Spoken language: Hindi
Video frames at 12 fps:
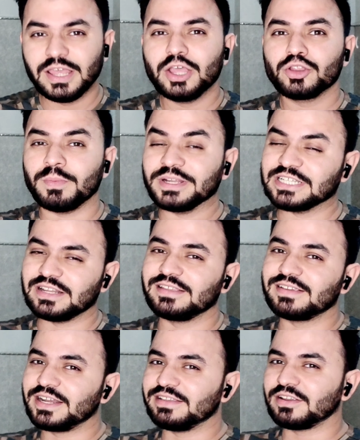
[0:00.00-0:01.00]
तो मैं जल्दी से
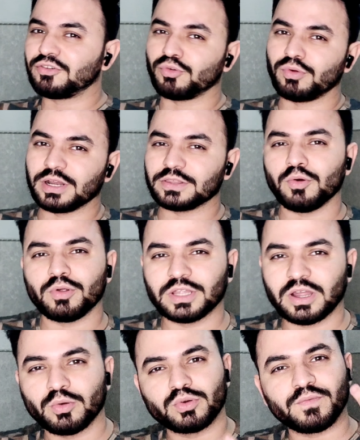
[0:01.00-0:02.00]
टीजर शुरू करता हूँ ऑन द
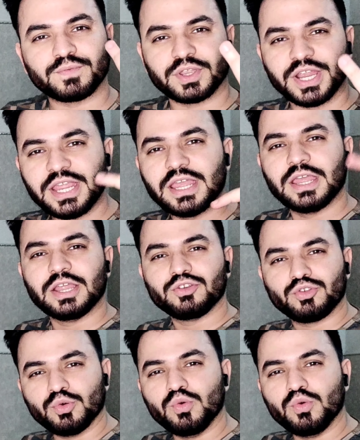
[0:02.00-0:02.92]
काउंट ऑफ थ्री टू